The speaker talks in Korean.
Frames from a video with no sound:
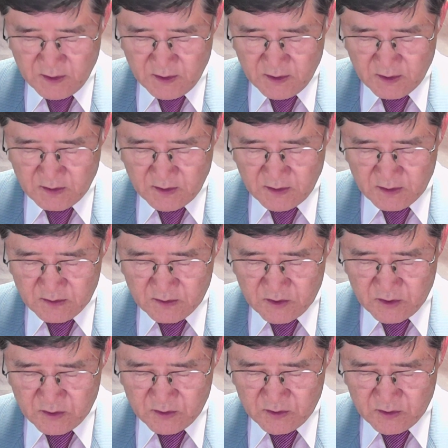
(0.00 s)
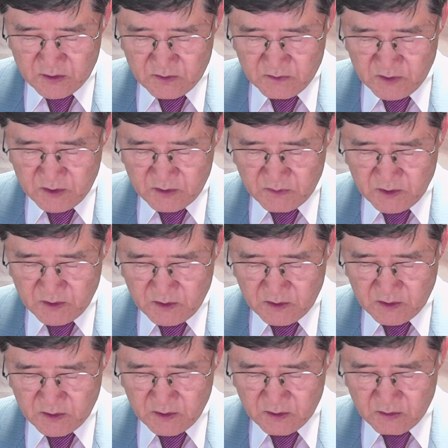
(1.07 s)
나는 성령을 믿으며
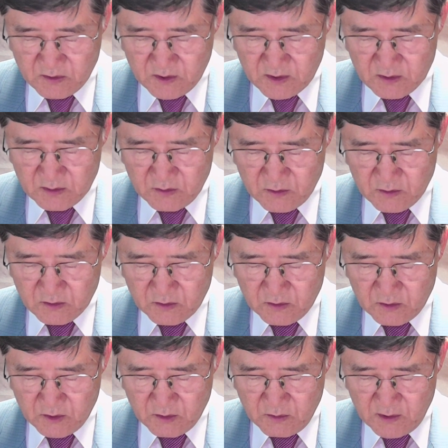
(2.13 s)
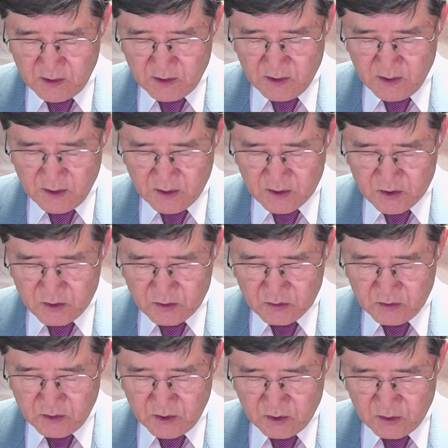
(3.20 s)
거룩한 공교회와
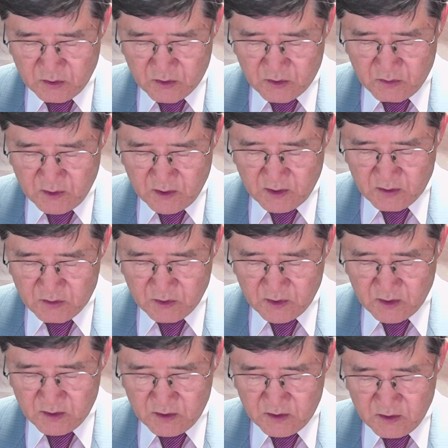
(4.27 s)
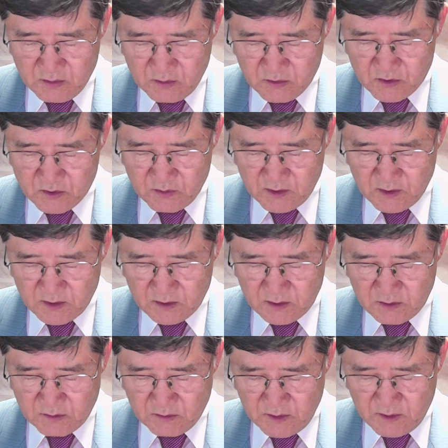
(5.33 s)
성도의 교제와 죄를 용서받는
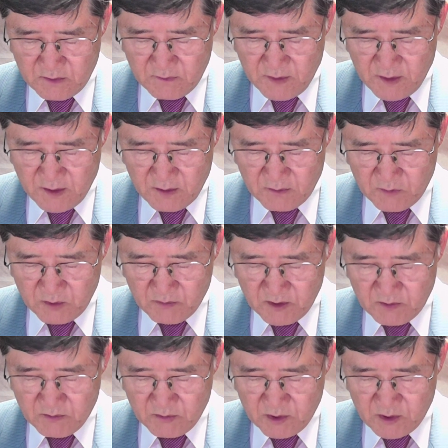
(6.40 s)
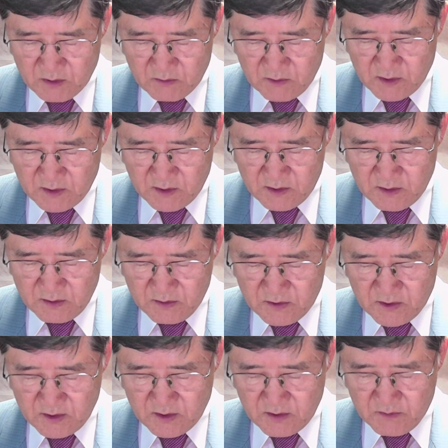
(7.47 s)
것과 몸의 부활과
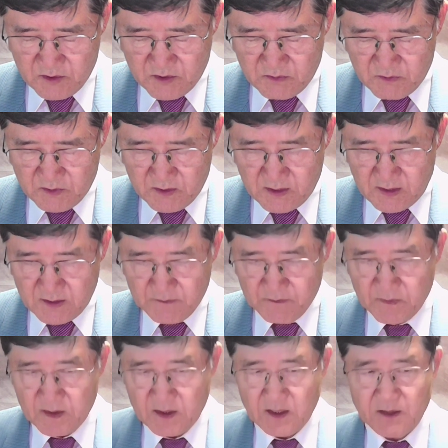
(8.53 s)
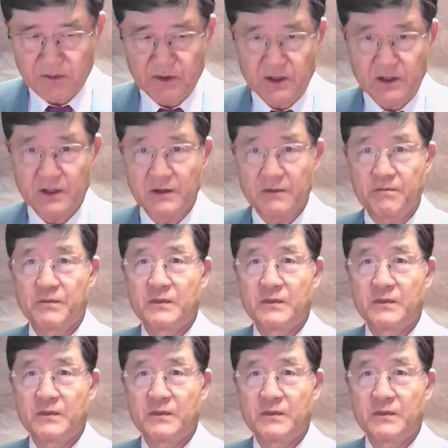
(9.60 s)
영생을 믿습니다. 아멘.